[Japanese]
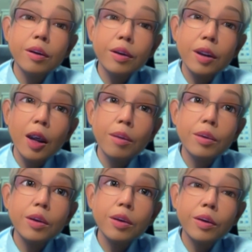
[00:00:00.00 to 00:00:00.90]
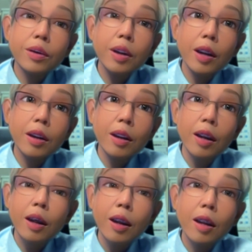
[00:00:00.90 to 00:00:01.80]
サービスを使っ
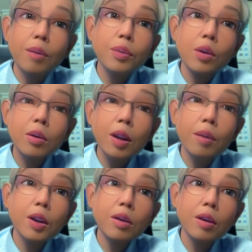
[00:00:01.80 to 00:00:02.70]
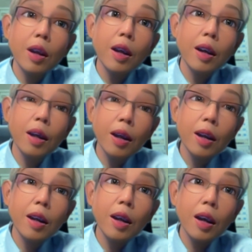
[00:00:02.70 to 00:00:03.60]
てプログラミングで
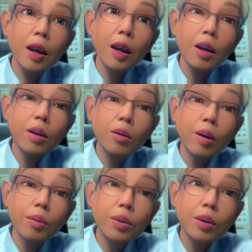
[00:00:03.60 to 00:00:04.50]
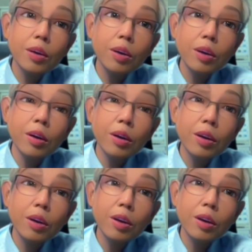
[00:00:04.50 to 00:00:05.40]

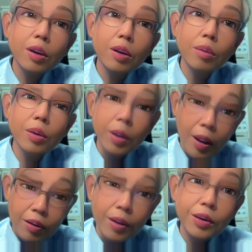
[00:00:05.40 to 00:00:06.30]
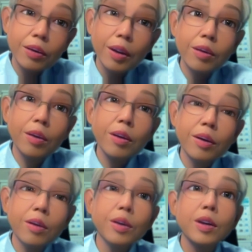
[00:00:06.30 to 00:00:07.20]
ウェブブイアール が作れると
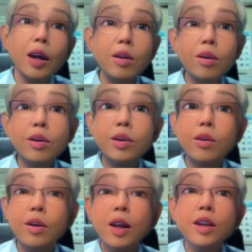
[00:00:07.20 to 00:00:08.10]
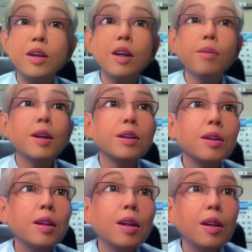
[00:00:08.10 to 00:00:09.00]
いうサイトを紹介していま
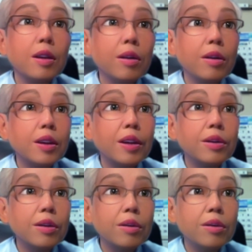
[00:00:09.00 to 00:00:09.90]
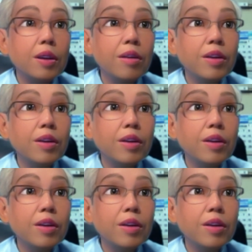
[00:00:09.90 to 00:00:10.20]
す。では早速画